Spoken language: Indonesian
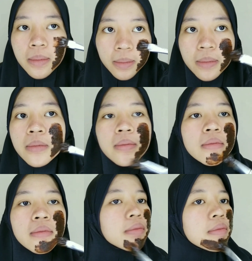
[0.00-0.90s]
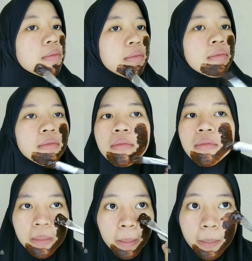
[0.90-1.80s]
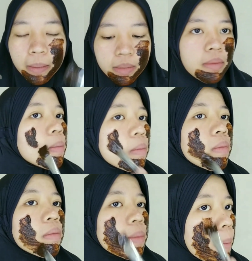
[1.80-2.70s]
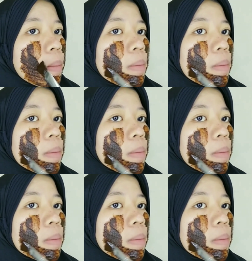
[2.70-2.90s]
Nah, jadi di sini kalian bisa langsung aja